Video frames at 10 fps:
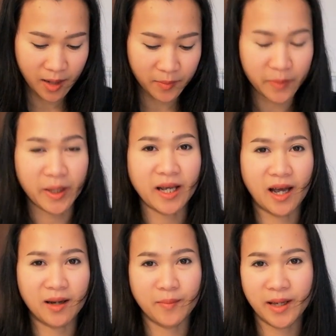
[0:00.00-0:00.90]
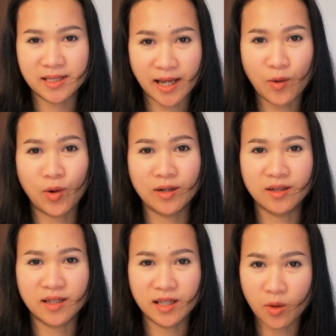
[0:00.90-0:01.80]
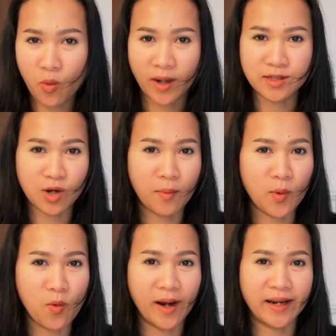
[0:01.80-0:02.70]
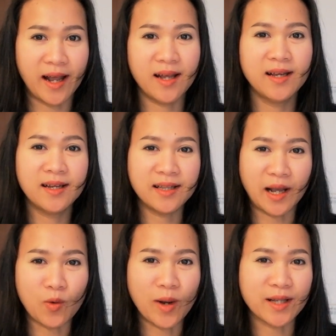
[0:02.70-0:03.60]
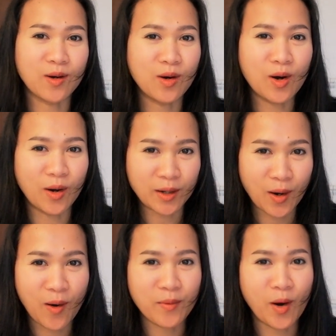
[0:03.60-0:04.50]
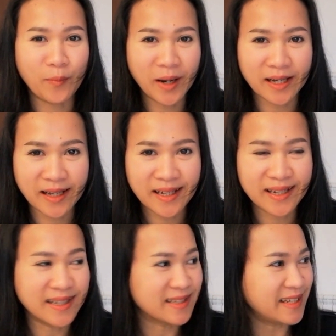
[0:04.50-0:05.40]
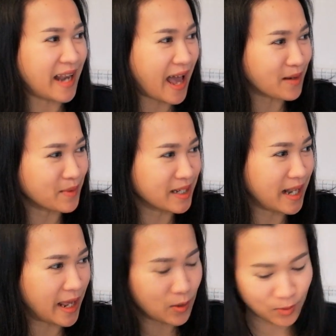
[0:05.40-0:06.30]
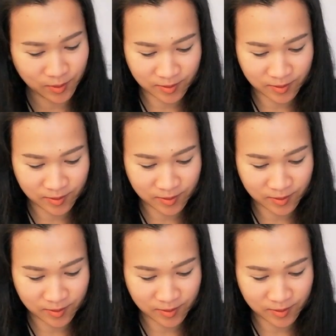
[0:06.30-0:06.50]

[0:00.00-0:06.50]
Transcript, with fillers: พี่มิกอะไม่ใช่คนขี้อวดชอบอวดนะแต่กุ๊กไก่ต้องขอร้องขอเปิดนิดนึง ที่รักมานี่เร็ว